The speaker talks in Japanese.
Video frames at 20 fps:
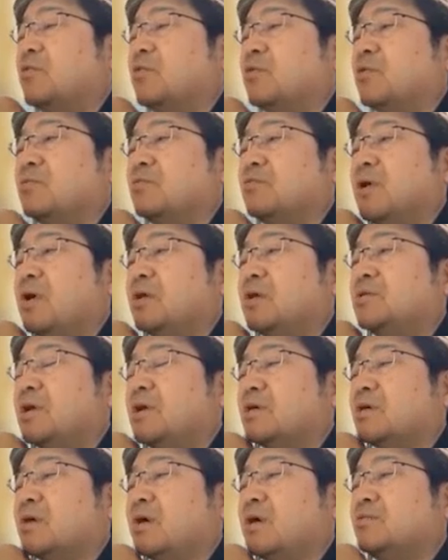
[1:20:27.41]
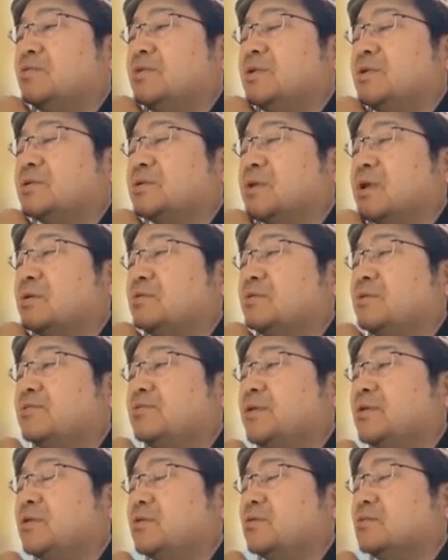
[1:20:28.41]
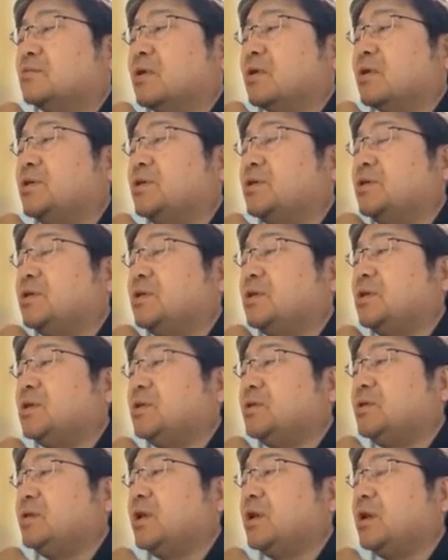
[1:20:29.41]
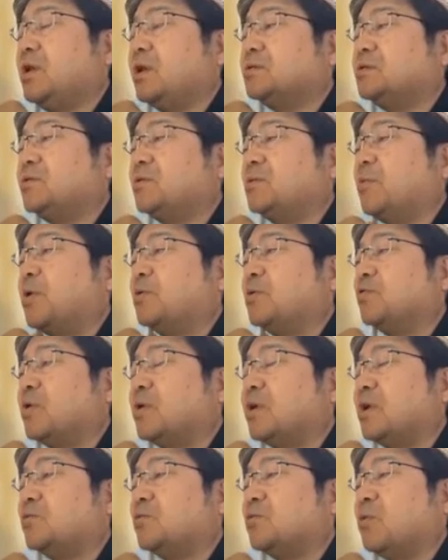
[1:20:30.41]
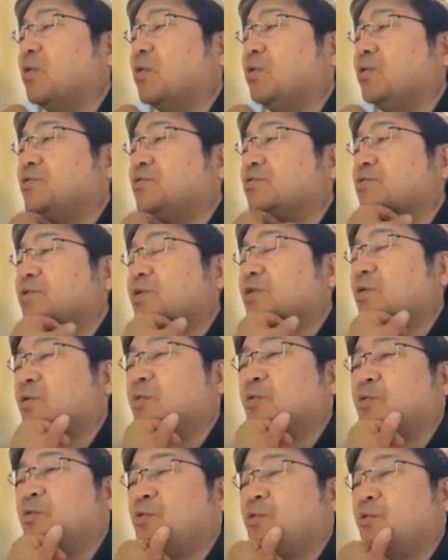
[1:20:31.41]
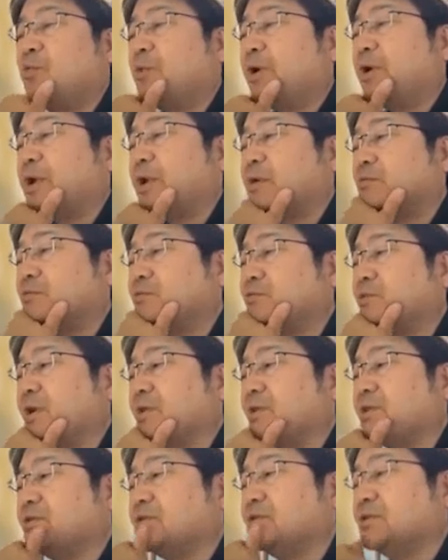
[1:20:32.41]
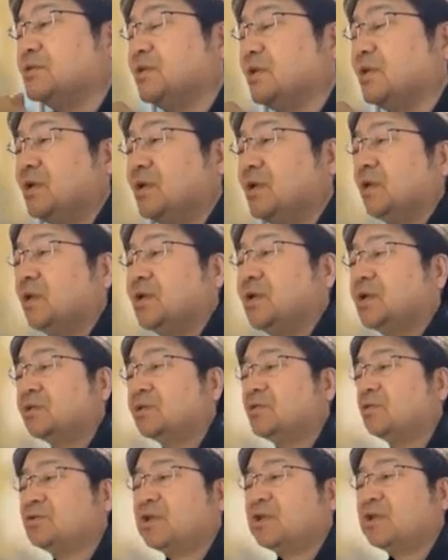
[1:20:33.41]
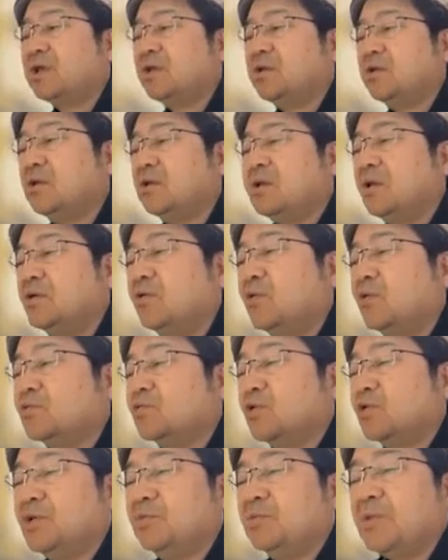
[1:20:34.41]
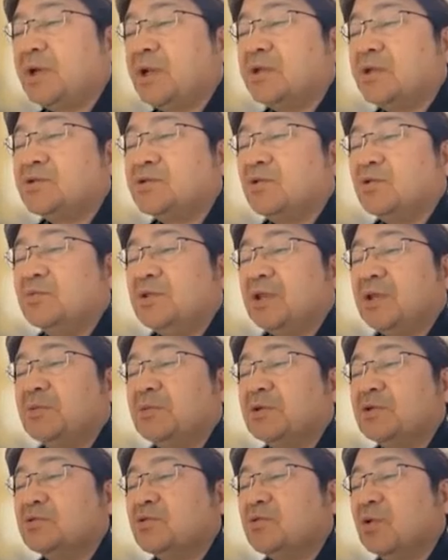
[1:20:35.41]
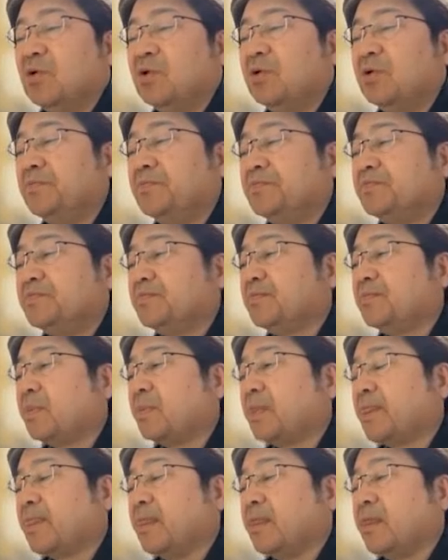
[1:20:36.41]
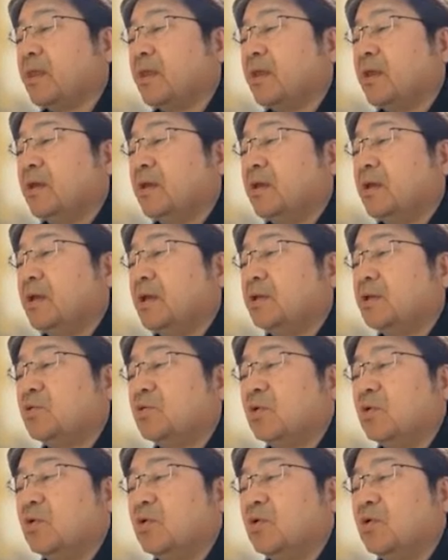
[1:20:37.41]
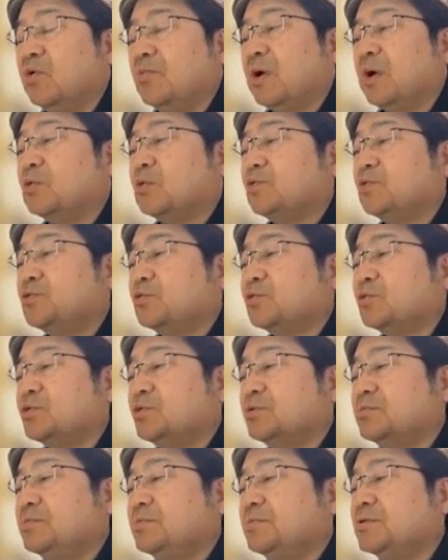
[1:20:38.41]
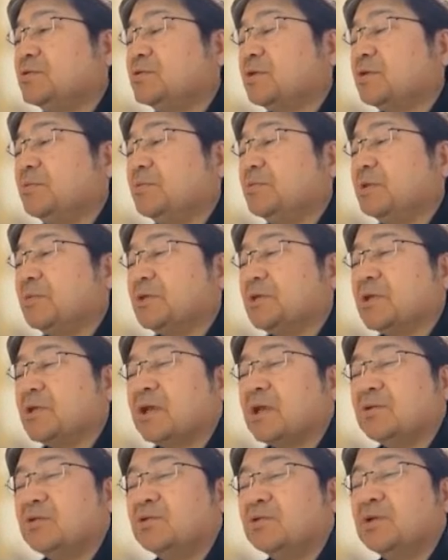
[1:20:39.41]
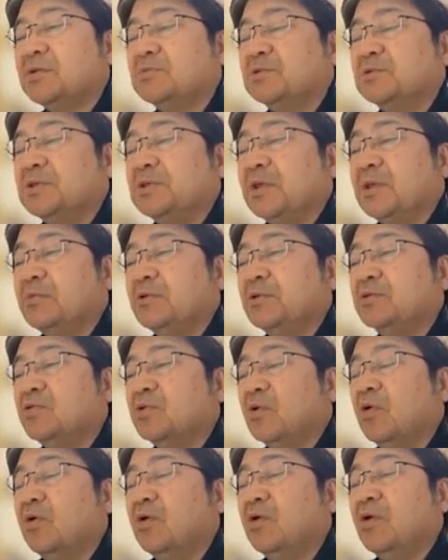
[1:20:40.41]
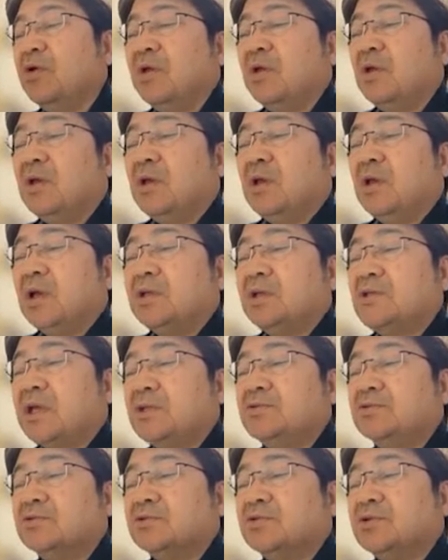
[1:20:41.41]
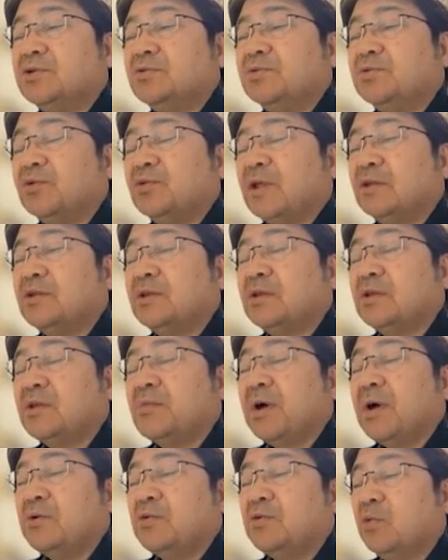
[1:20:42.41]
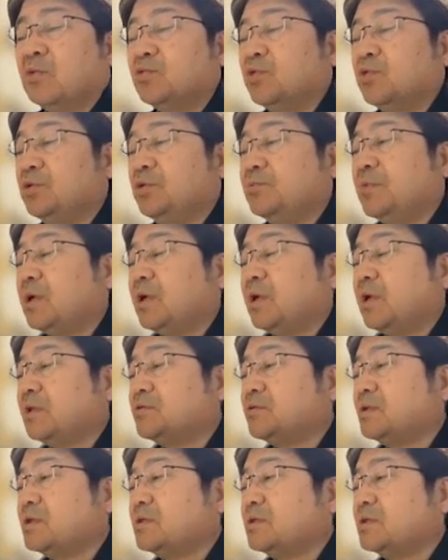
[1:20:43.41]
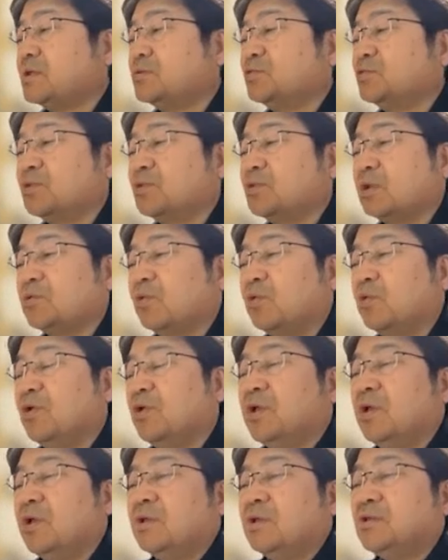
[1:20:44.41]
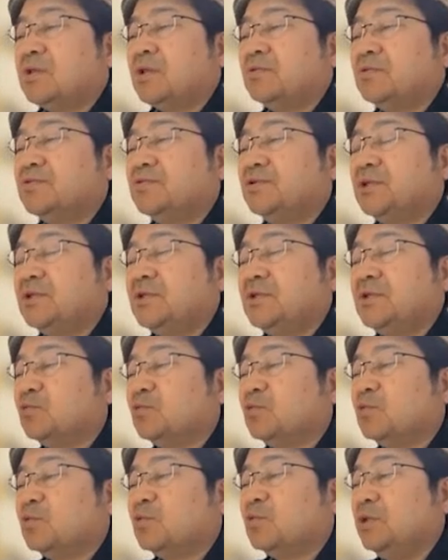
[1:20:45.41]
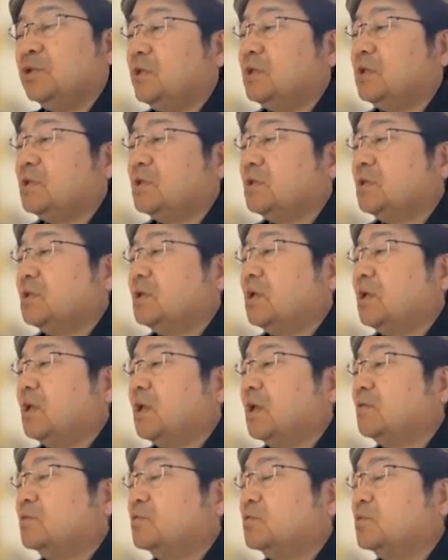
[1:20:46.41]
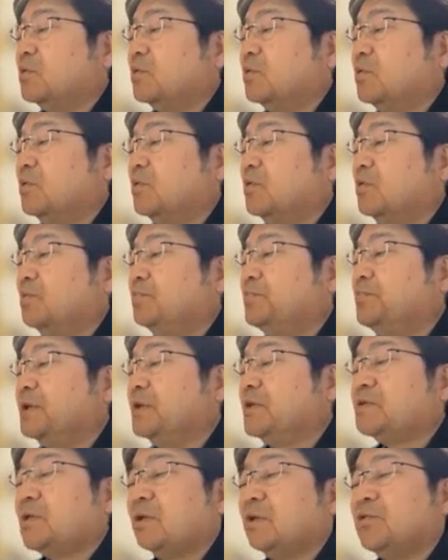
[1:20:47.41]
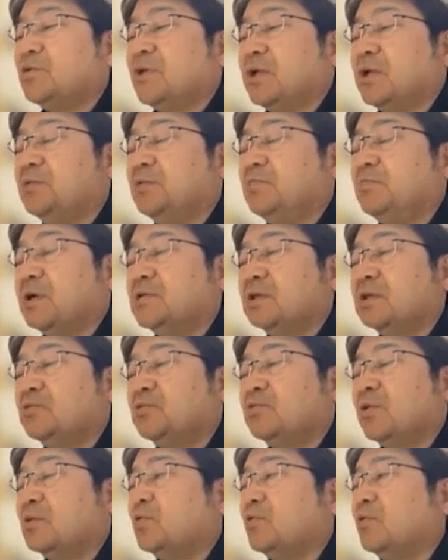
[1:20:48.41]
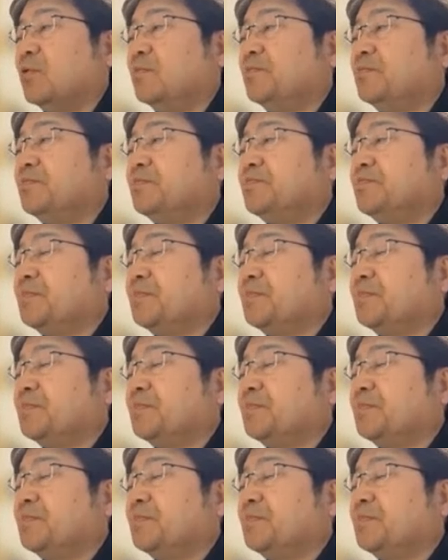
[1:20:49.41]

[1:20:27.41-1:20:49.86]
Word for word: これはなんかウィークスケールで増えてるから、非並列でもあるのかなというふうに思われるわけです。それで、ロードインバランスを見てみると、これちょっと3つしか見てませんけど、全部見てみると、39秒になってて、ロードインバランスはなさそうだと。ただ、不思議なことに、ピーク性能比が 2% だと。